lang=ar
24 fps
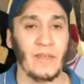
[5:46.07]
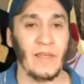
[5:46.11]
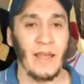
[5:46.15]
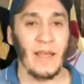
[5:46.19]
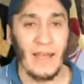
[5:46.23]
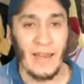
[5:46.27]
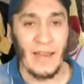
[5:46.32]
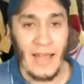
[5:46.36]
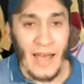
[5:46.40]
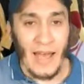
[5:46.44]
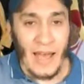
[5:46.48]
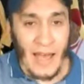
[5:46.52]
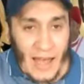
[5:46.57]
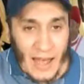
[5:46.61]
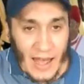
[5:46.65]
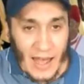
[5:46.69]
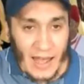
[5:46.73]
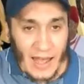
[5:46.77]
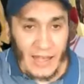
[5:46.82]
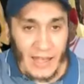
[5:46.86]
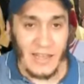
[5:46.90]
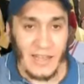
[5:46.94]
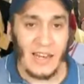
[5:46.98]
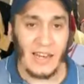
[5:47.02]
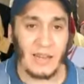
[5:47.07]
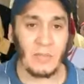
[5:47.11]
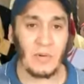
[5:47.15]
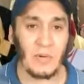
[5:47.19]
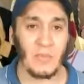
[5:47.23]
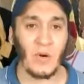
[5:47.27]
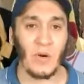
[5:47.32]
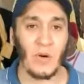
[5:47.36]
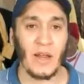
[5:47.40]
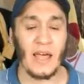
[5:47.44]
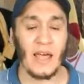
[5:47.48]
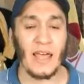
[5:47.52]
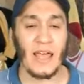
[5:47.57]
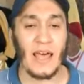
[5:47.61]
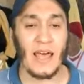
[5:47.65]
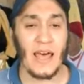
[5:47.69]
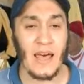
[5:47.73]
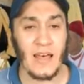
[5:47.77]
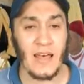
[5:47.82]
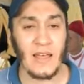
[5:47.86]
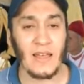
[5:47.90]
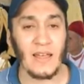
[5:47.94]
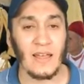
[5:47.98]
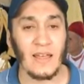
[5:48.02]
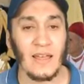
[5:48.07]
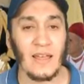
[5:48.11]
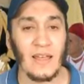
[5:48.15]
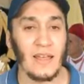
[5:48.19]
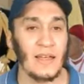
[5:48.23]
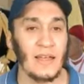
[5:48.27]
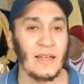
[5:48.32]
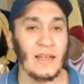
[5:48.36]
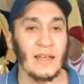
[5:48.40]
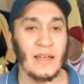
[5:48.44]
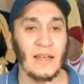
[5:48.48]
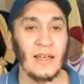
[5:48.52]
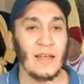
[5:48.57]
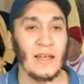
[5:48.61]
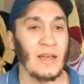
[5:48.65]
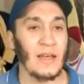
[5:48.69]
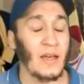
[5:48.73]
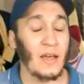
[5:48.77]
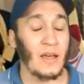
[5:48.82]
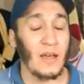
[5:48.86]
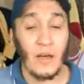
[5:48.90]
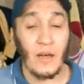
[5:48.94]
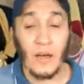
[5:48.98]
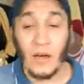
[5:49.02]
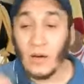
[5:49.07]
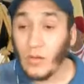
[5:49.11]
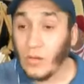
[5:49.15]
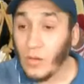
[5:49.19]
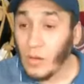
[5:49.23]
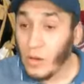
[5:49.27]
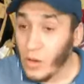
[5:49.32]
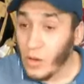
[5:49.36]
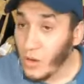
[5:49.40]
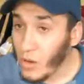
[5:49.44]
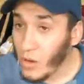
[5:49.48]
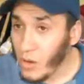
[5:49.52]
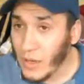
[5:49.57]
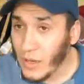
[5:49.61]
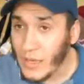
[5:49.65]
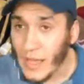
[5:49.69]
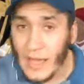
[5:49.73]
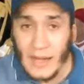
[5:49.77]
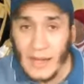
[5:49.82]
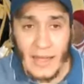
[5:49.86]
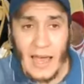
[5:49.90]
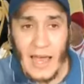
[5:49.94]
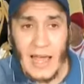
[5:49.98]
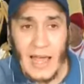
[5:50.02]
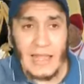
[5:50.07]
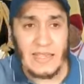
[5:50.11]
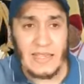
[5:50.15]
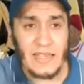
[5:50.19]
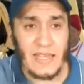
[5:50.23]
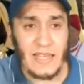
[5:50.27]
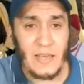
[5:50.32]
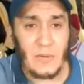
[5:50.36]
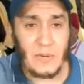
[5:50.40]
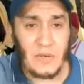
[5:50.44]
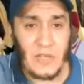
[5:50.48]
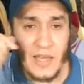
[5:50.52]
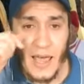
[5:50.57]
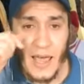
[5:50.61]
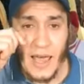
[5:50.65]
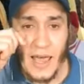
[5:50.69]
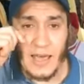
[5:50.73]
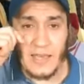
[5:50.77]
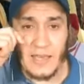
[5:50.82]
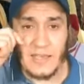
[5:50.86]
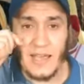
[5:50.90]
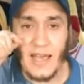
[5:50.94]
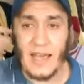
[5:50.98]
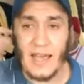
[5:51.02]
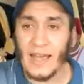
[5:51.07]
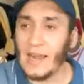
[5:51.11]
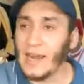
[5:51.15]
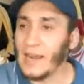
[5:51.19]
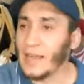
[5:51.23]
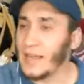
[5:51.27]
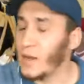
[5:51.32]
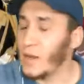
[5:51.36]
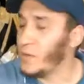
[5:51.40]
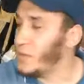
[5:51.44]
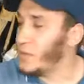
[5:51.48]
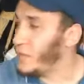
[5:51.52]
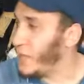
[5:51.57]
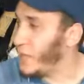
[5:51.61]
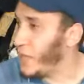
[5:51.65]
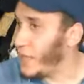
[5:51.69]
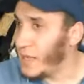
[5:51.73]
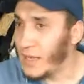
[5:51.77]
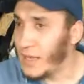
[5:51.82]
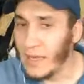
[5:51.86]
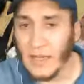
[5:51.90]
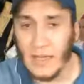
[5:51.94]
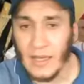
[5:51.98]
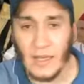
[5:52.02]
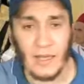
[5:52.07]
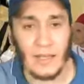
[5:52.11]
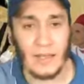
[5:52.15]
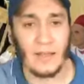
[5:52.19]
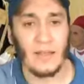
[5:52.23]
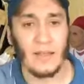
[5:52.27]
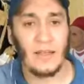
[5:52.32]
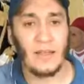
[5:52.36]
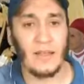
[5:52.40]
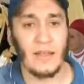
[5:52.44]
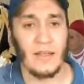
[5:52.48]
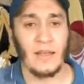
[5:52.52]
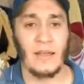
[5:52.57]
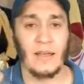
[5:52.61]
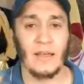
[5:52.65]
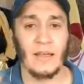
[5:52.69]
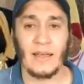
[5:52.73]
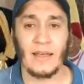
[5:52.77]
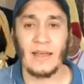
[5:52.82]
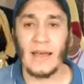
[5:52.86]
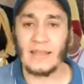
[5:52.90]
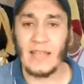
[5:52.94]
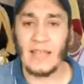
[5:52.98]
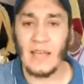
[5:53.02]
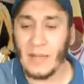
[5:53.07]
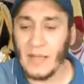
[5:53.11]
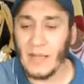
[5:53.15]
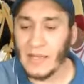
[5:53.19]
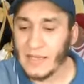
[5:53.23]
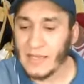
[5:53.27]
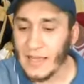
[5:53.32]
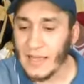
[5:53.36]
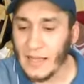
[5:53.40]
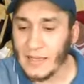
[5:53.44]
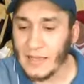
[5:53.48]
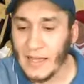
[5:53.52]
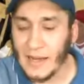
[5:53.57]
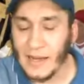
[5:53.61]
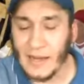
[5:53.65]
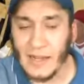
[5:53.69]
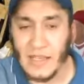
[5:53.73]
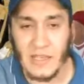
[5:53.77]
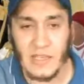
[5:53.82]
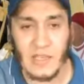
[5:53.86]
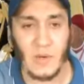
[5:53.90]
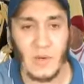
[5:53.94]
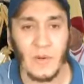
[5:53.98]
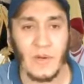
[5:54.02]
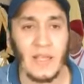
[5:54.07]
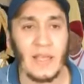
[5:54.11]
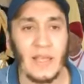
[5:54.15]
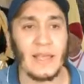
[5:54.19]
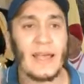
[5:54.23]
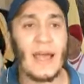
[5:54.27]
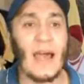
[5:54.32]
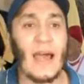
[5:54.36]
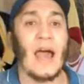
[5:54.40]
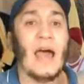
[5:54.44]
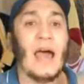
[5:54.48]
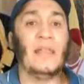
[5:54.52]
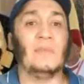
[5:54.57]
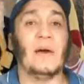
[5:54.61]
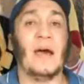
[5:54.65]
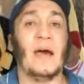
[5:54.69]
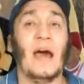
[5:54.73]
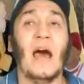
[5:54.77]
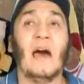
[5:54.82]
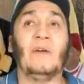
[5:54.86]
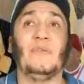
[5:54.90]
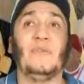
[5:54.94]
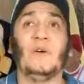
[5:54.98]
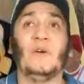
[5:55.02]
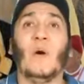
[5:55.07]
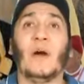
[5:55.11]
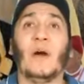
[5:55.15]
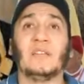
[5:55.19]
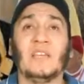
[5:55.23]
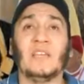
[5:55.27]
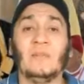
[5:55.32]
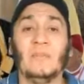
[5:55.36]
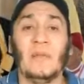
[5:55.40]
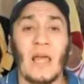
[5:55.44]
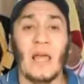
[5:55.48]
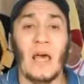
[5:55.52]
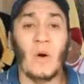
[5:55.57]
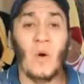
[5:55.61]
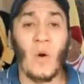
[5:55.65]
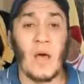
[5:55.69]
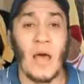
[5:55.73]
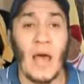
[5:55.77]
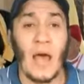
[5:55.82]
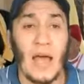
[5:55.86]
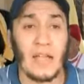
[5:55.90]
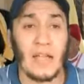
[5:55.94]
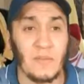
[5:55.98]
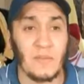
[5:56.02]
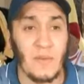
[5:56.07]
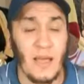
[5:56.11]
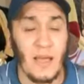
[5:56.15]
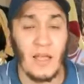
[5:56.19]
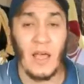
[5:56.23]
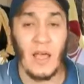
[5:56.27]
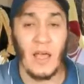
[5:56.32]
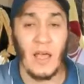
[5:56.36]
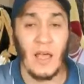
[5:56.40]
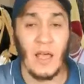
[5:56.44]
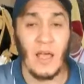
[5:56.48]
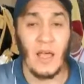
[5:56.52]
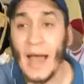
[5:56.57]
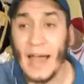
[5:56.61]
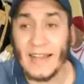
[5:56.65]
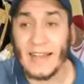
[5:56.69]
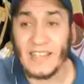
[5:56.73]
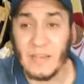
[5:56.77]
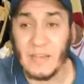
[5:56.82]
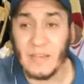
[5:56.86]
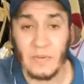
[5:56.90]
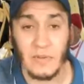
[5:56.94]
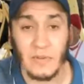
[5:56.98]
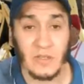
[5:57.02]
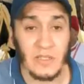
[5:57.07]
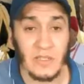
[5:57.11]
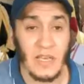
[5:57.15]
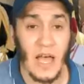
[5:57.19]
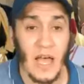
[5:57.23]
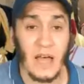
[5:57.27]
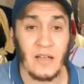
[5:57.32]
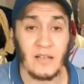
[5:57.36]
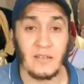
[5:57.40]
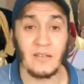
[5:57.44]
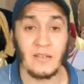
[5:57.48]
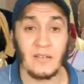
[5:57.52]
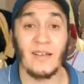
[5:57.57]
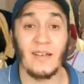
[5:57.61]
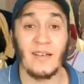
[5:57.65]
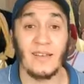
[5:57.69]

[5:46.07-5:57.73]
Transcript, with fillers: على هذا اللي من مورايا وكان جالس كتب شي حاجه قال لك اودي كدمت كذا الريسوني كان بغا في وقت من الاوقات ما غا كتب جاز